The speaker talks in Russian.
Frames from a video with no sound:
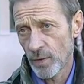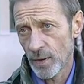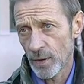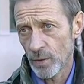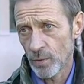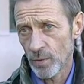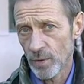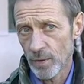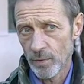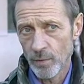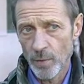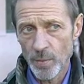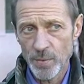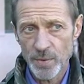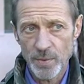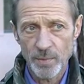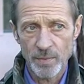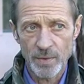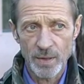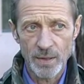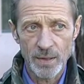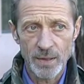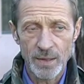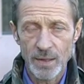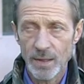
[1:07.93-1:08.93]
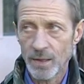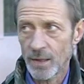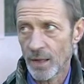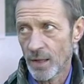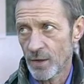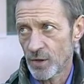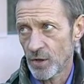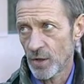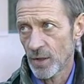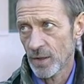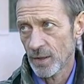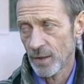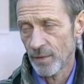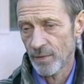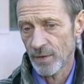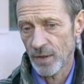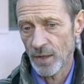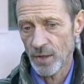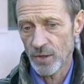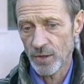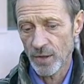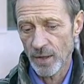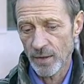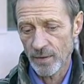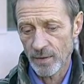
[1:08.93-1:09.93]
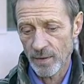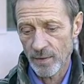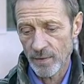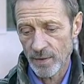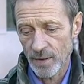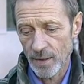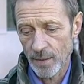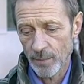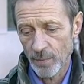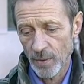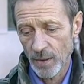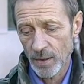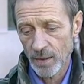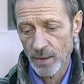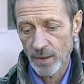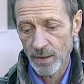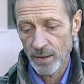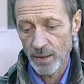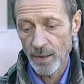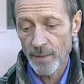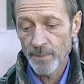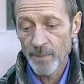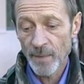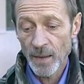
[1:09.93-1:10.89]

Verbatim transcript: которые, в общем-то, не так часто встречаются в зоопарках.